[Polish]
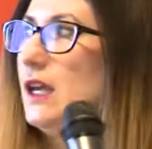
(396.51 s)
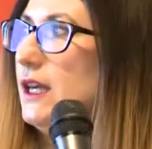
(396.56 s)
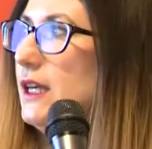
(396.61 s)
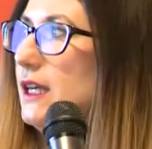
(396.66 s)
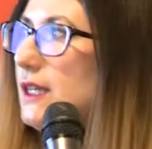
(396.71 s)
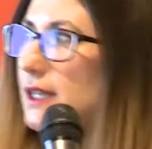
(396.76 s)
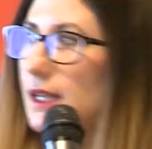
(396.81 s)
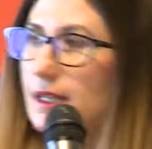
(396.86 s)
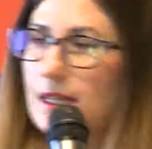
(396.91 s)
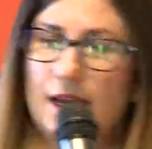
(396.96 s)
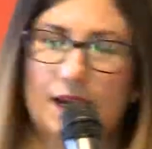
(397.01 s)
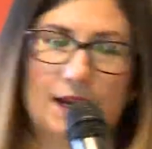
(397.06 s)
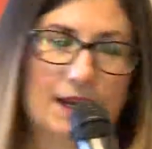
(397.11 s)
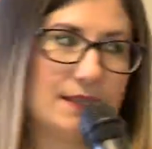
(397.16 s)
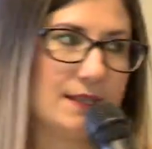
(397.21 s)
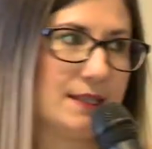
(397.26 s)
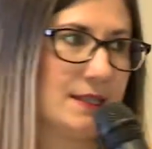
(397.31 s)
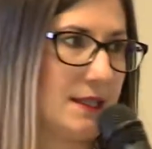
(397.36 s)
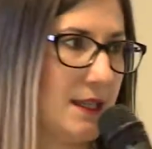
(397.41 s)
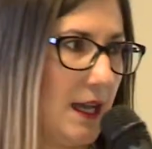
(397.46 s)
I ten
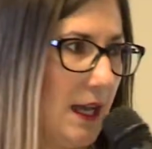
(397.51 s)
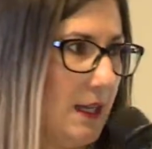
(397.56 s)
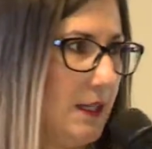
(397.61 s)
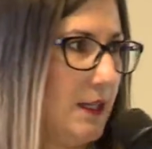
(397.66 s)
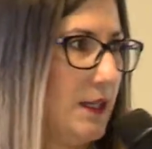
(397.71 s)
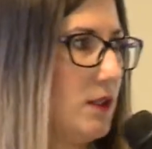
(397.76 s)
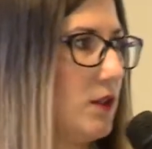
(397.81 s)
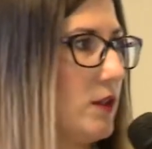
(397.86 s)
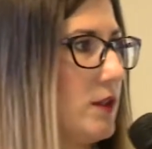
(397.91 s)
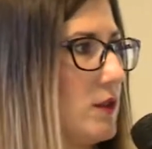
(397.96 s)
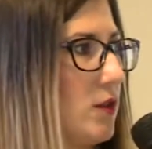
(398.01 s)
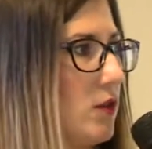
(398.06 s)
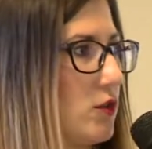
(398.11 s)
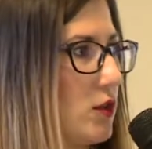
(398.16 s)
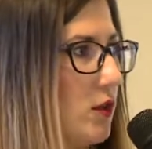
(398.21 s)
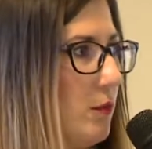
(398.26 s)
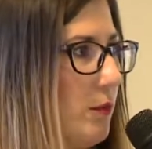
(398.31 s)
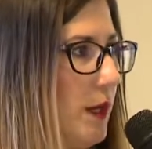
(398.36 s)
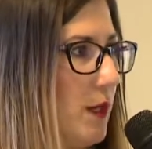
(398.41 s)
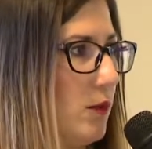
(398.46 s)
agent zdalny to jest
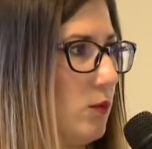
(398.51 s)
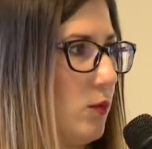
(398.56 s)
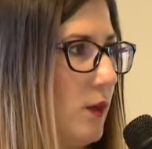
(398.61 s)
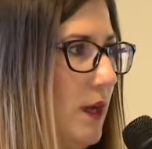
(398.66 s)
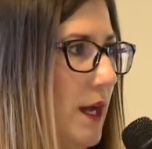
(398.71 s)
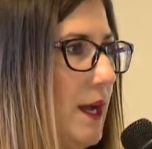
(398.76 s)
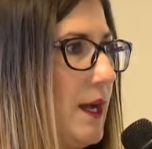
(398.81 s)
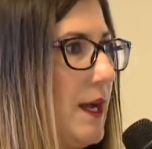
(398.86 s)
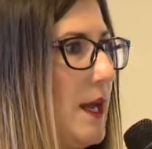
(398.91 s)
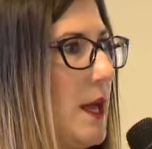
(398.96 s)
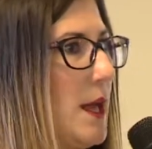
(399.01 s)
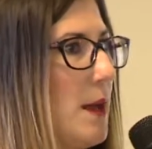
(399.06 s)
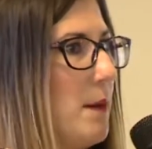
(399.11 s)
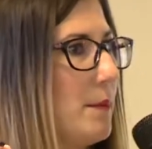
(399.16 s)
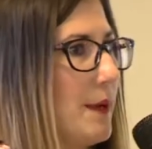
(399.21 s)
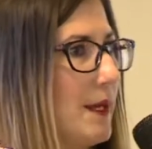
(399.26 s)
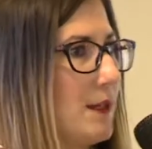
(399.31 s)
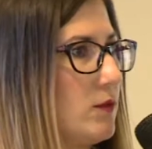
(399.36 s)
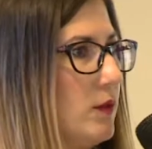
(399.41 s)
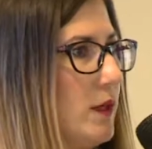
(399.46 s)
osoba, która
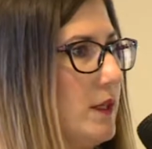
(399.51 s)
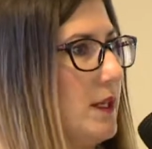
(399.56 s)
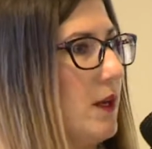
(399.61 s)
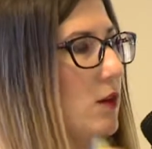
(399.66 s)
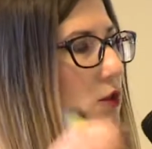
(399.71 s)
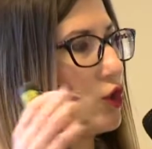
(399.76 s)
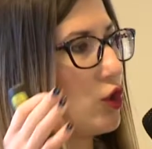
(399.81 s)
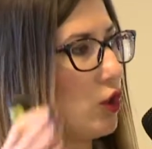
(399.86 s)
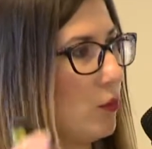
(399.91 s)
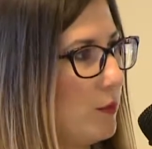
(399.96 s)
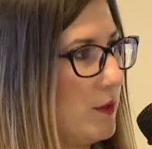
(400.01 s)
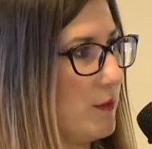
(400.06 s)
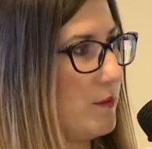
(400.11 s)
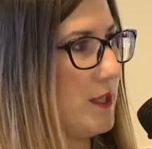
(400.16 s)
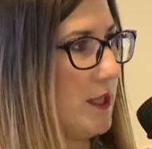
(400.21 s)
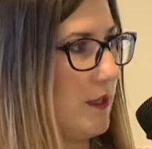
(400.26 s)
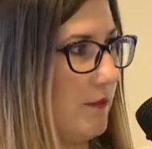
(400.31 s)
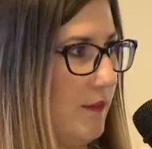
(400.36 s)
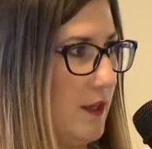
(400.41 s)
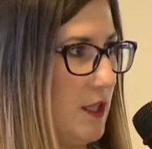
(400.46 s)
pracuje na osobnym
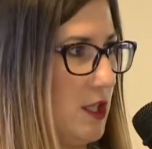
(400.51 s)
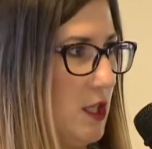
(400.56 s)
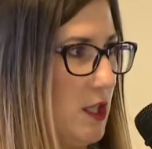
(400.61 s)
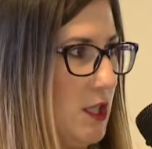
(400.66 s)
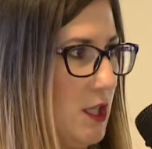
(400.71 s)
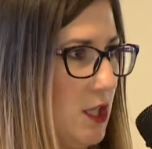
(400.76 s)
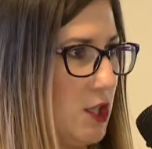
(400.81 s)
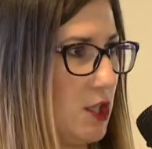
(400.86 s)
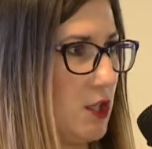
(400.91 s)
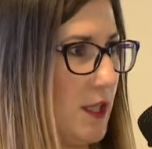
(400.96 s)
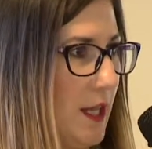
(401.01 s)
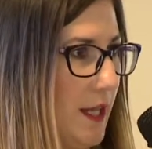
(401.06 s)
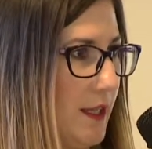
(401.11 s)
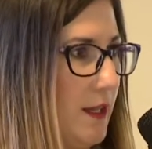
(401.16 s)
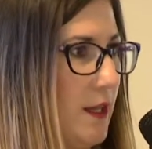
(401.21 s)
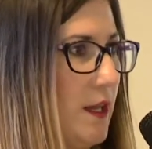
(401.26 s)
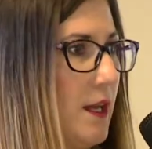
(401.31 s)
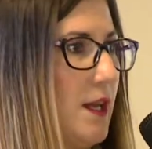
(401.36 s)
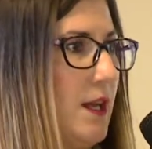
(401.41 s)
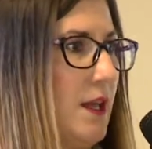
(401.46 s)
serwerze niż
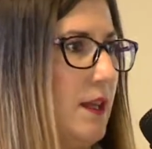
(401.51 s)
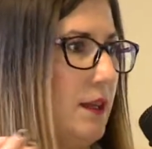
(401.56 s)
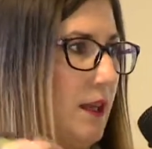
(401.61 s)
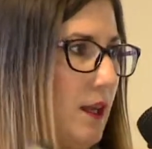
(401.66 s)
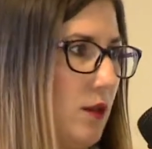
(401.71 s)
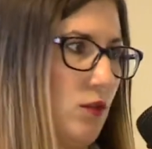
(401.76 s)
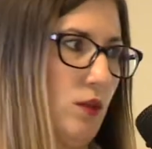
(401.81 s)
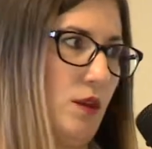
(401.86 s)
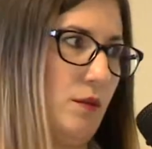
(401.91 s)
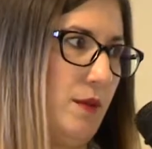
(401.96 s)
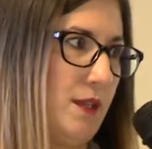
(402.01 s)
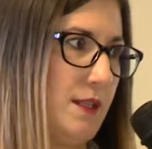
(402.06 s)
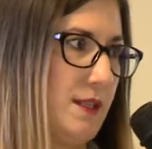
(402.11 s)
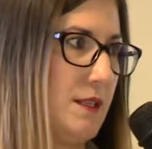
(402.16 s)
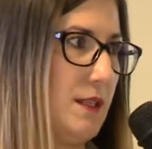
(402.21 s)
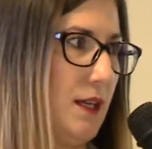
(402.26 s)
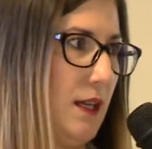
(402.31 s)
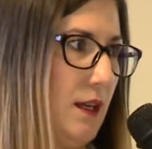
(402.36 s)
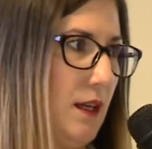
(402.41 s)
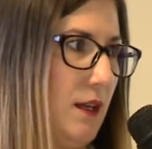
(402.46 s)
ten, na którym jest
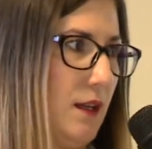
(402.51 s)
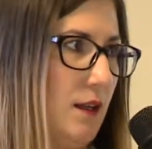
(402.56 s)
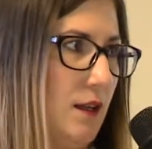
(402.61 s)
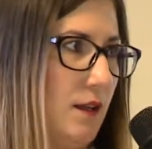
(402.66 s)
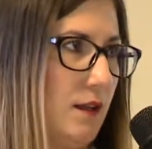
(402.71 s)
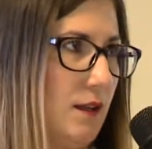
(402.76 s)
za,